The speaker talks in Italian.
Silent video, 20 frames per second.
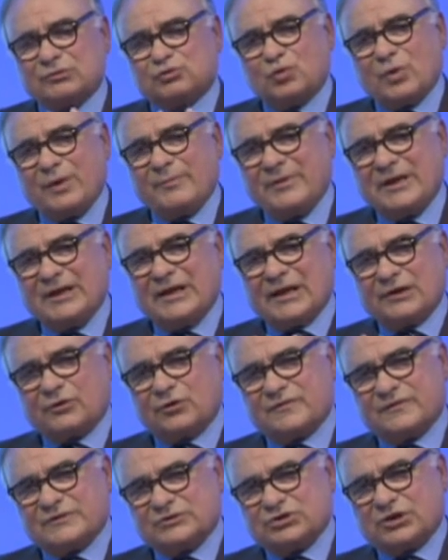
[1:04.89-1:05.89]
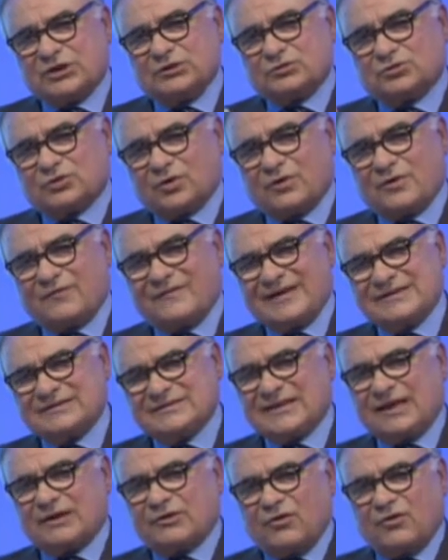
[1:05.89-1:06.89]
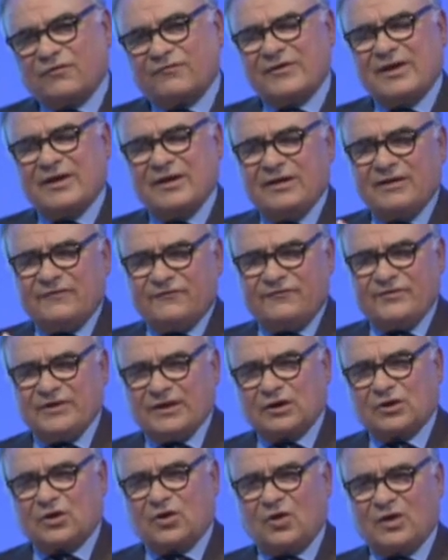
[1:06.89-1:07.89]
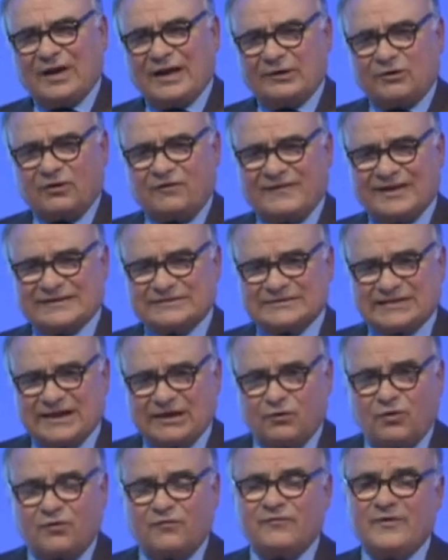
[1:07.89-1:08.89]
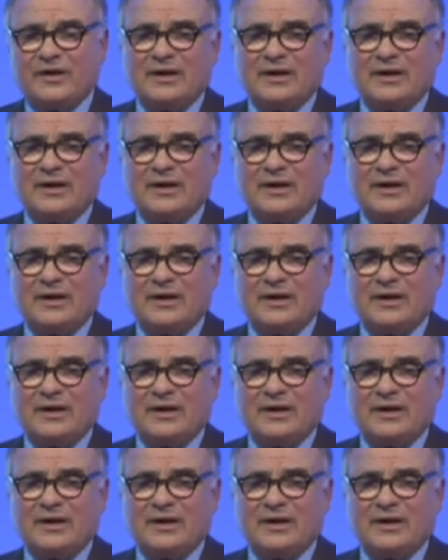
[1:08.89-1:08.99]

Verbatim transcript: 2999,99.